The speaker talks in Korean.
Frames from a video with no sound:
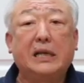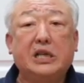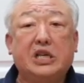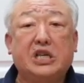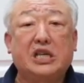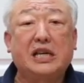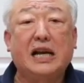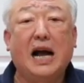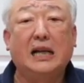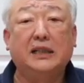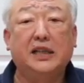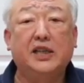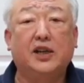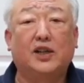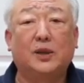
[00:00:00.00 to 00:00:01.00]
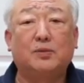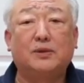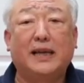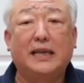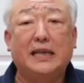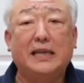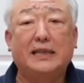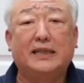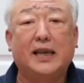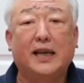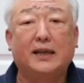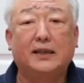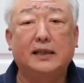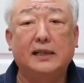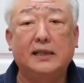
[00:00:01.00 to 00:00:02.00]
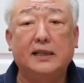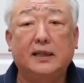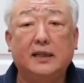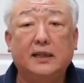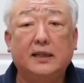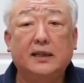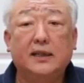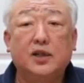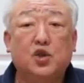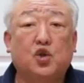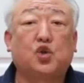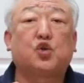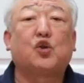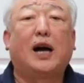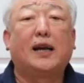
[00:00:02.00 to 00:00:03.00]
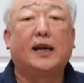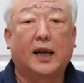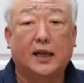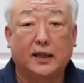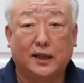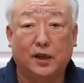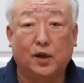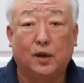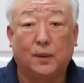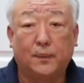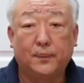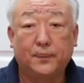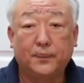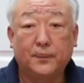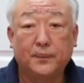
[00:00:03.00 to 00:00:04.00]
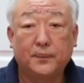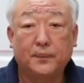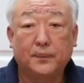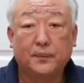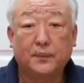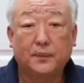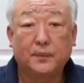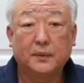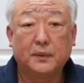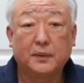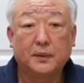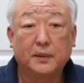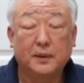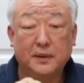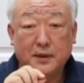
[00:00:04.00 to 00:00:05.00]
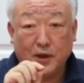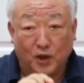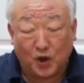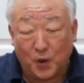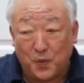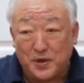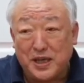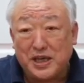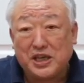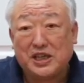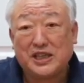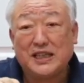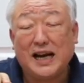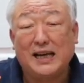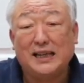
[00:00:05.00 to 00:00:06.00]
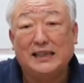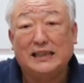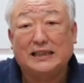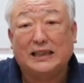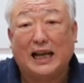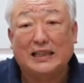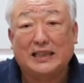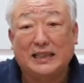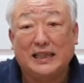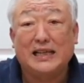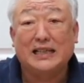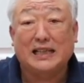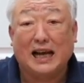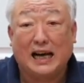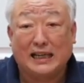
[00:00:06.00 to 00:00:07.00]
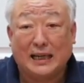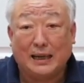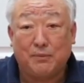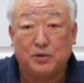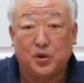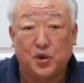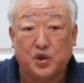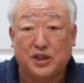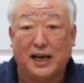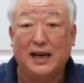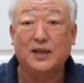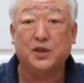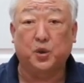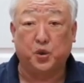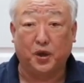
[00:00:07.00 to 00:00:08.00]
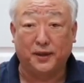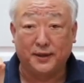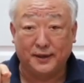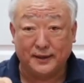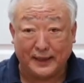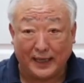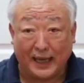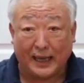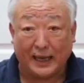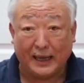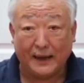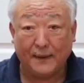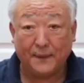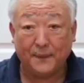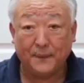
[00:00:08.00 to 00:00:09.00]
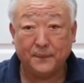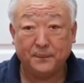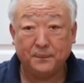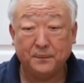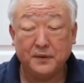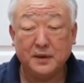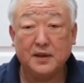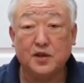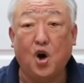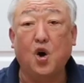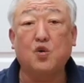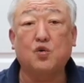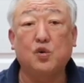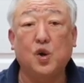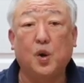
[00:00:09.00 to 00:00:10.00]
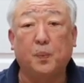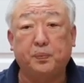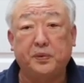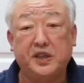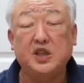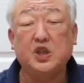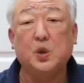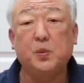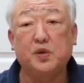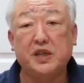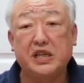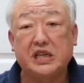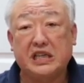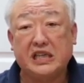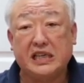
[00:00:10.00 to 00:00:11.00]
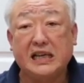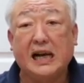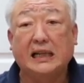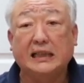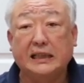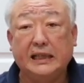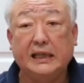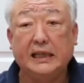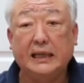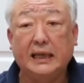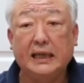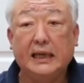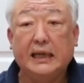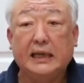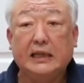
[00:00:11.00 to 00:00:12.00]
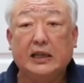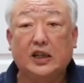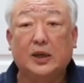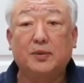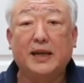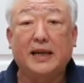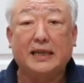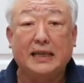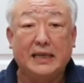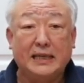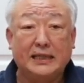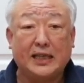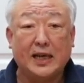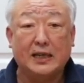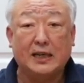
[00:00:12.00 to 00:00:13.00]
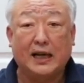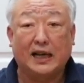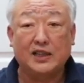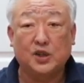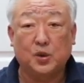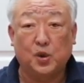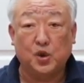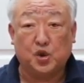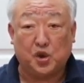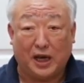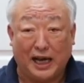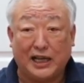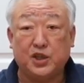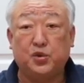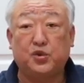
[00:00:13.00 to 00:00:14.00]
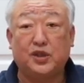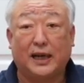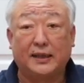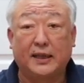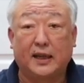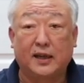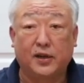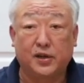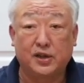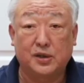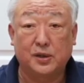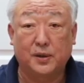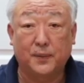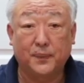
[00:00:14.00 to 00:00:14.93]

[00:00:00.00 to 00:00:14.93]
시간이 여러분의 인생을 주관하게 돼요. 여러분이 시간을 다스리는 사람으로 창조되었는데 거꾸로 피조물인 시간이 여러분의 인생을 가지고 좌지우지한다는 것이죠.